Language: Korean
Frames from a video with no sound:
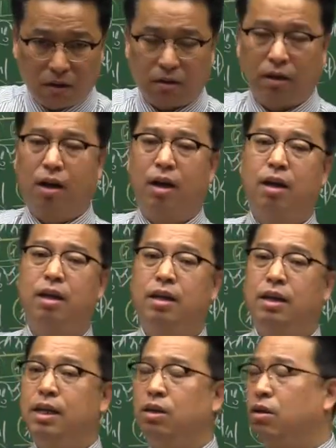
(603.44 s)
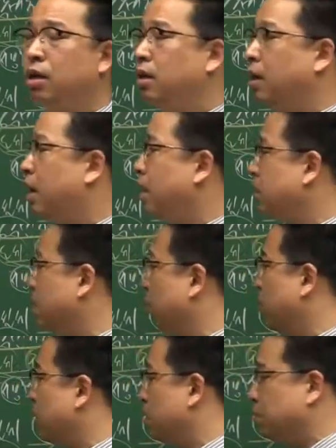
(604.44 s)
그러니까 이1 1개
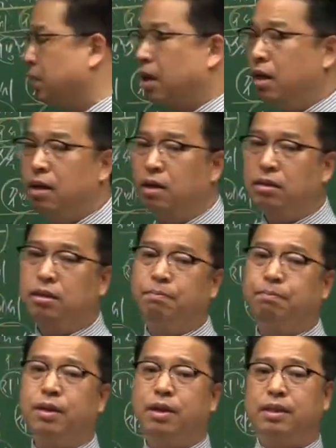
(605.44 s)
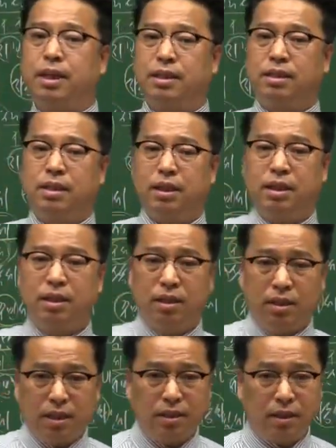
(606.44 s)
세목이 전부 다 특별자치
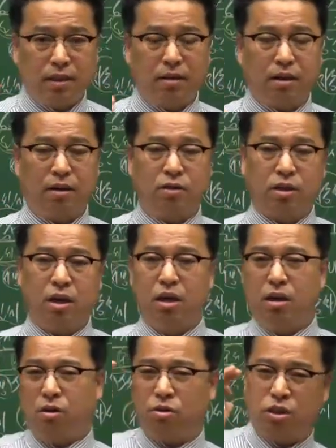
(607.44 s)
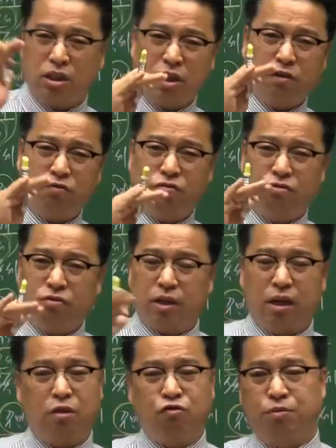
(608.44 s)
시세에 들어가는 거지 그래서 시군
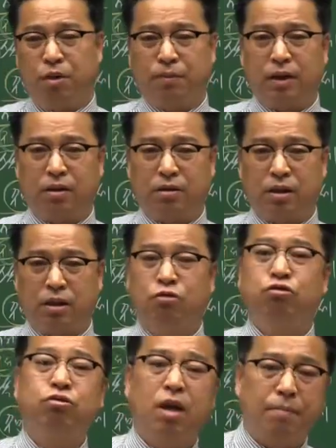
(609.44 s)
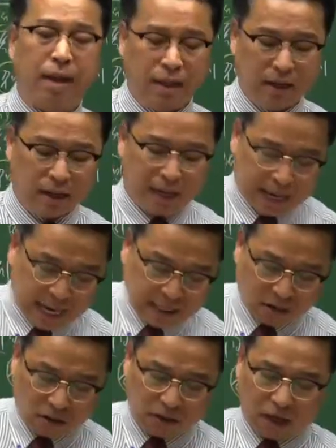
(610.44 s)
구세 이런 구분이 없다는 거지 그 두 개만
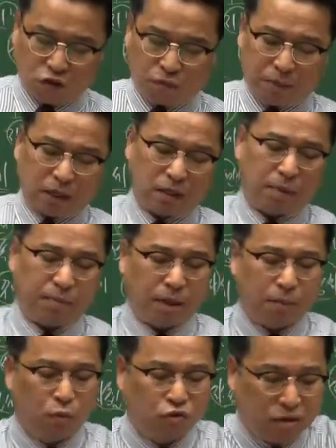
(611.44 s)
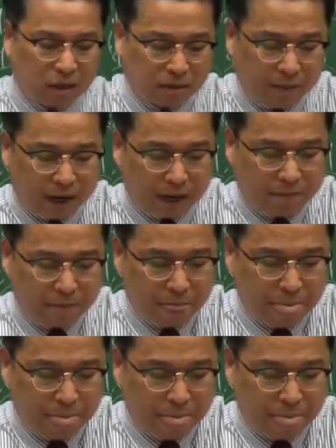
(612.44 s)
해서 그게 6페이지맨 밑에 보충학습에